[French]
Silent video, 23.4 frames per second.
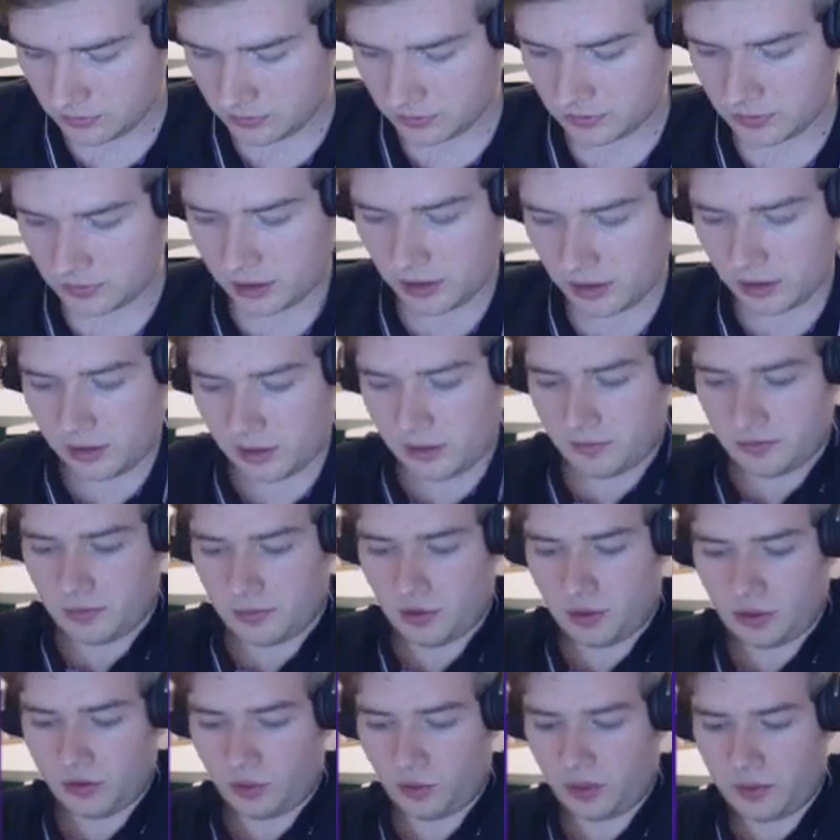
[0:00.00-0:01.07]
Allez,
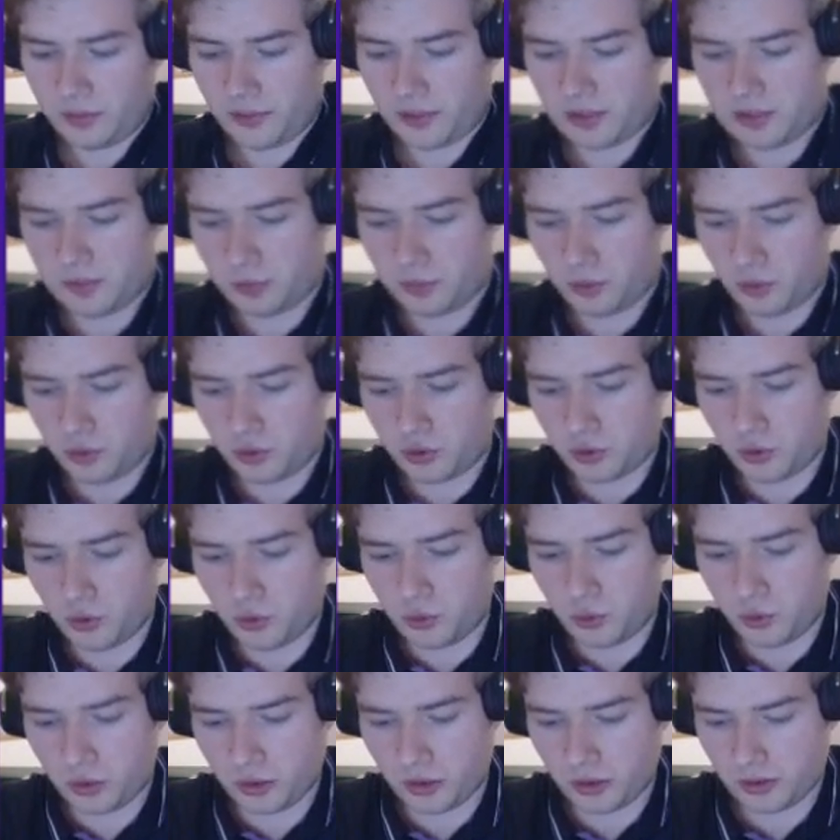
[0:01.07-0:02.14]
on est parti pour le slow
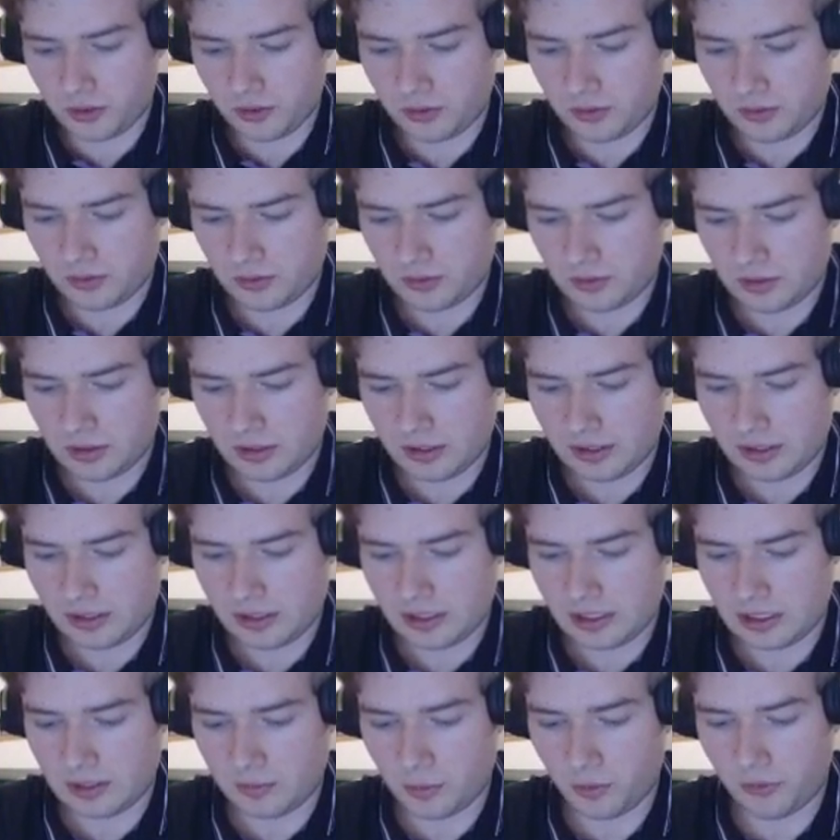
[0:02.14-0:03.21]
U-turn.
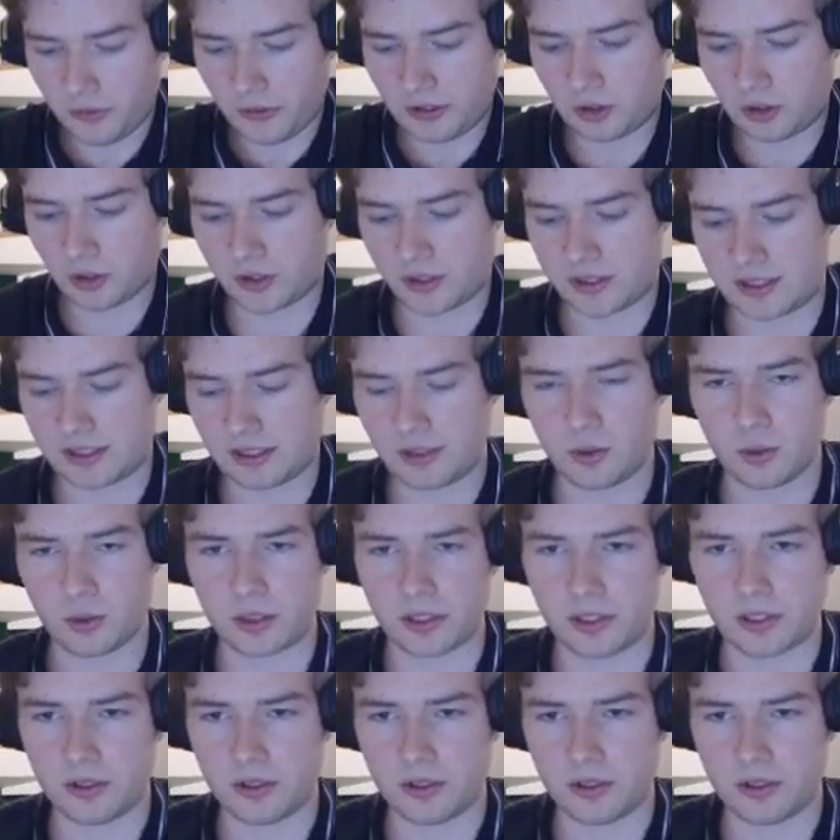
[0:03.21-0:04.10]
Il me fait toxique, ok.